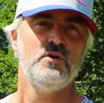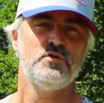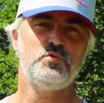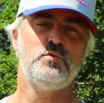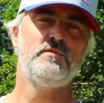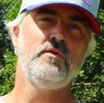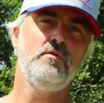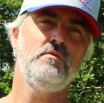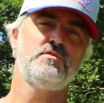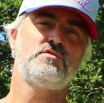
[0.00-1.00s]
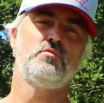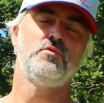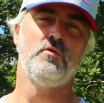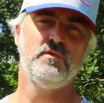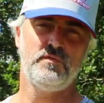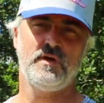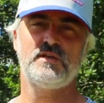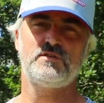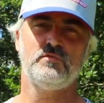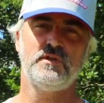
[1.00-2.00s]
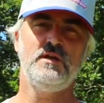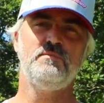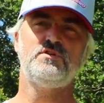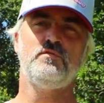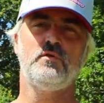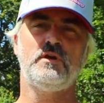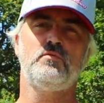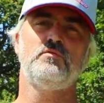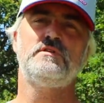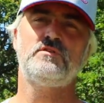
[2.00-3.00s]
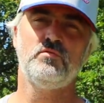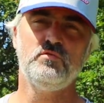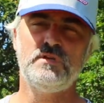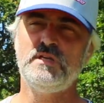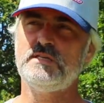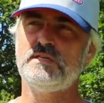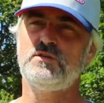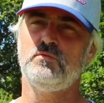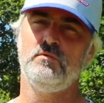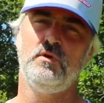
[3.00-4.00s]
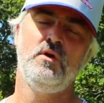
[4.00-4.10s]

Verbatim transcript: suivant ce qu'on a envie de faire avec son aile, mais suivant les conditions d'utilisation.